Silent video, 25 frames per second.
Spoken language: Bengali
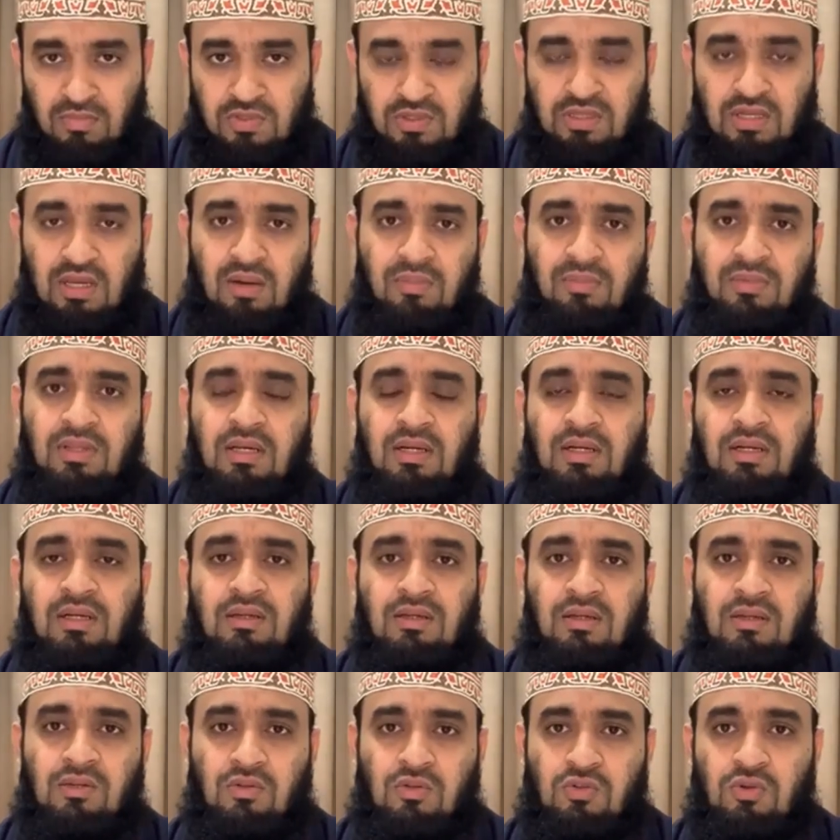সিয়াম
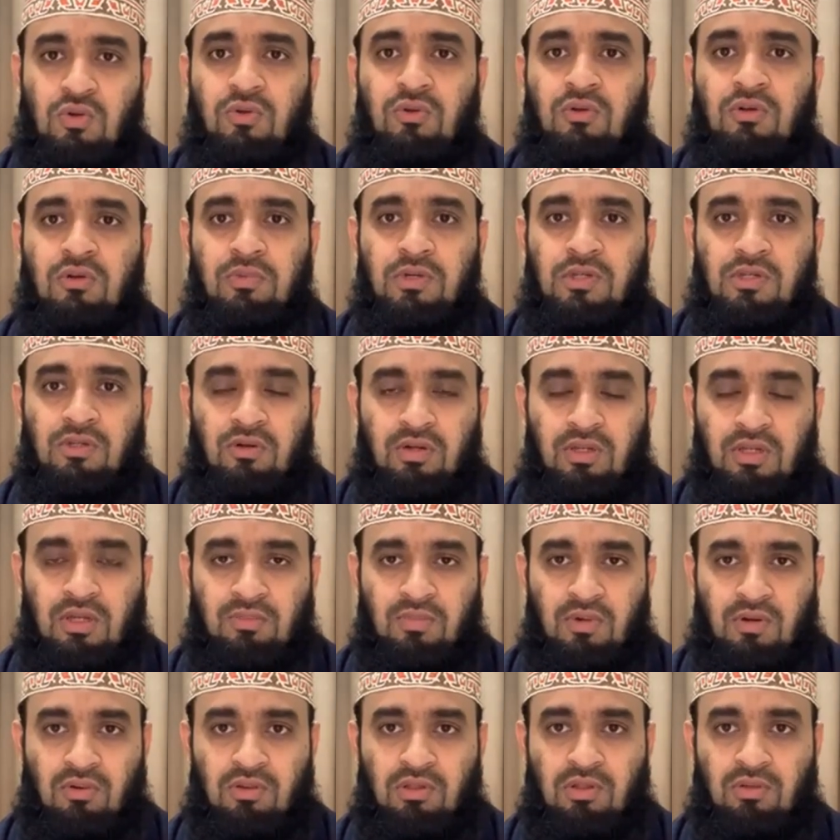রিলেটেড কিছু জরুরি বিষয় নিয়ে
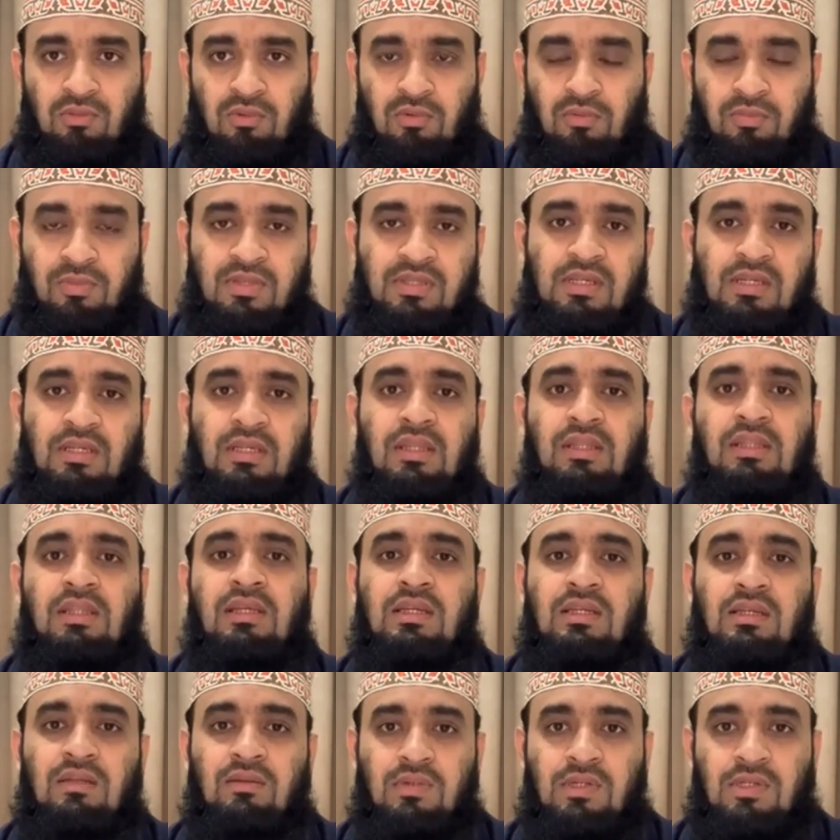আমরা কথা বলবো বেসিকলি
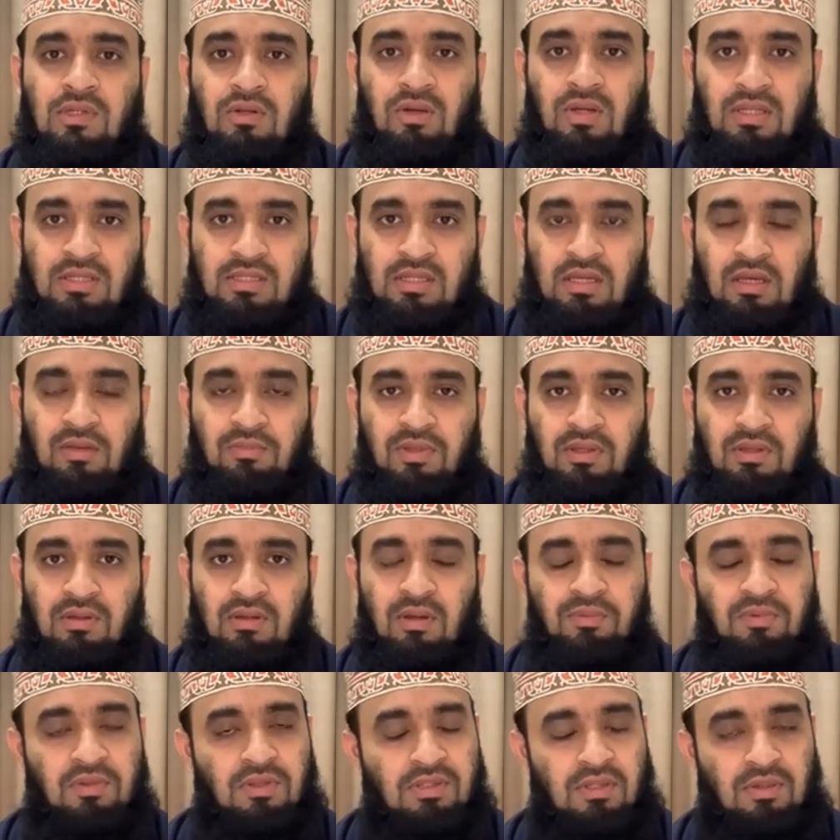তিনটি বিষয় আজকে আমি
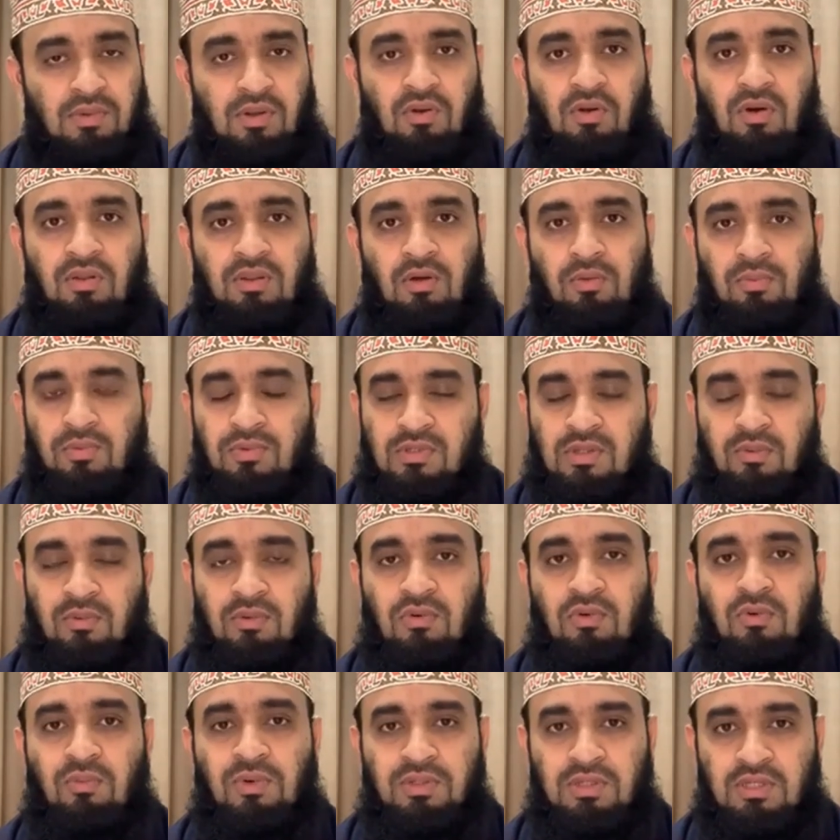আপনাদের সামনে কথা
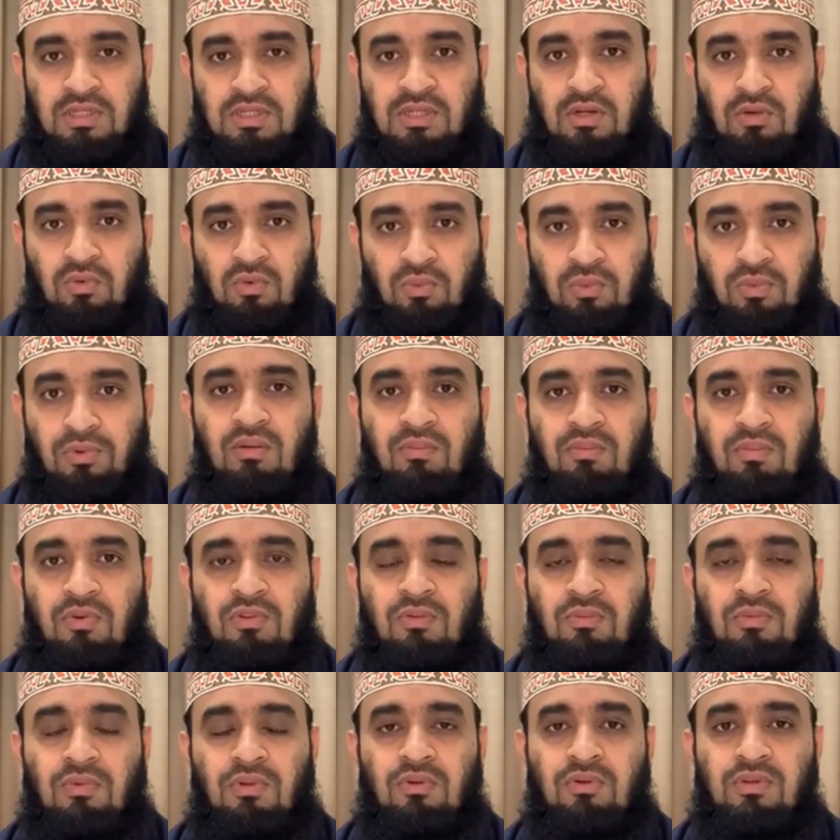উপস্থাপন করবার চেষ্টা করব
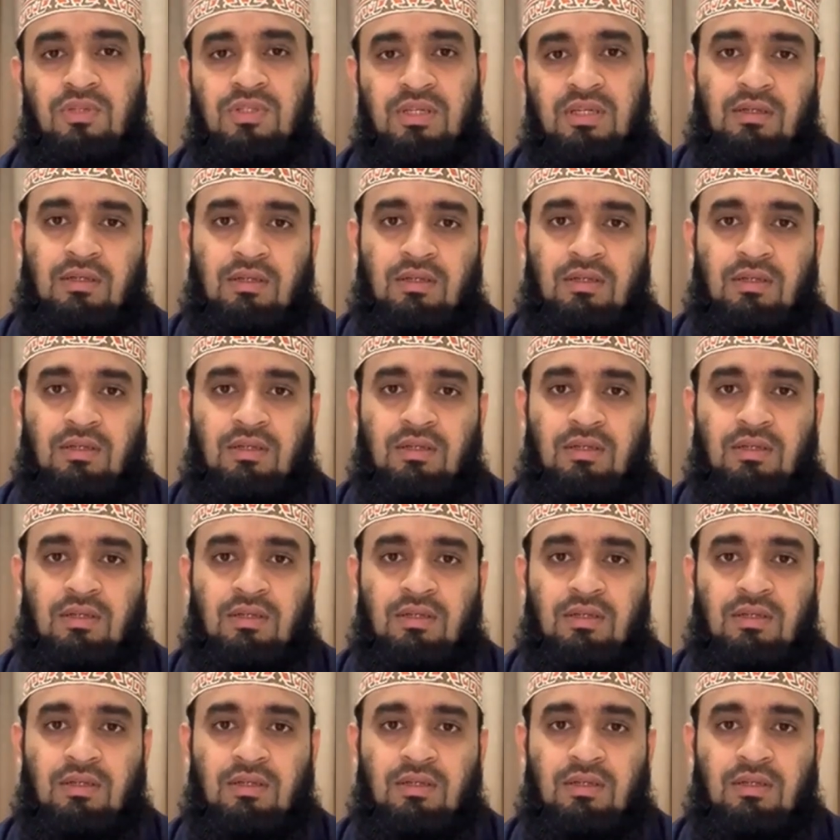প্রথমত হচ্ছে